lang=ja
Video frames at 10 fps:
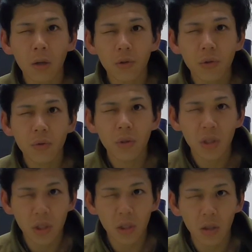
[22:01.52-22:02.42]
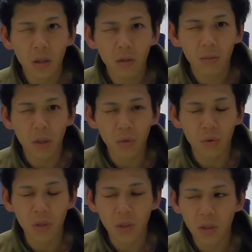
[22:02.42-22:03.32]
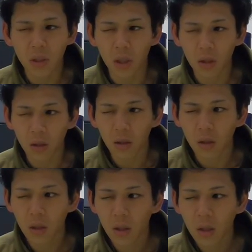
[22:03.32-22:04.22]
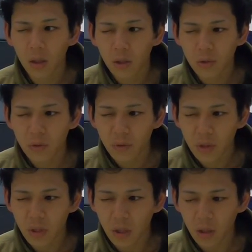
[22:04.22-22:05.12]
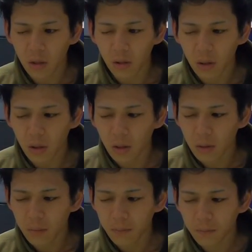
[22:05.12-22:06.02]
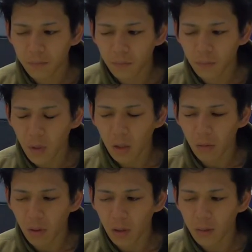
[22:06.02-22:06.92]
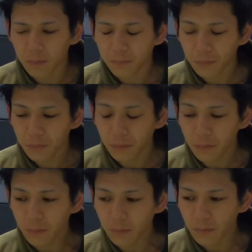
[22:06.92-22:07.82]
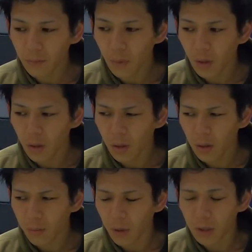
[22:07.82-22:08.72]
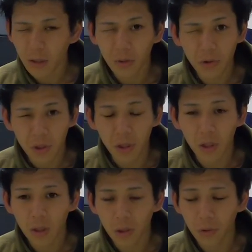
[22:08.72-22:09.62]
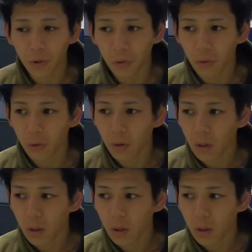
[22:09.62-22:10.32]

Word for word: が12時、まあ初日なんで、12時からで、なので、えー、まあ朝のうちにいろいろと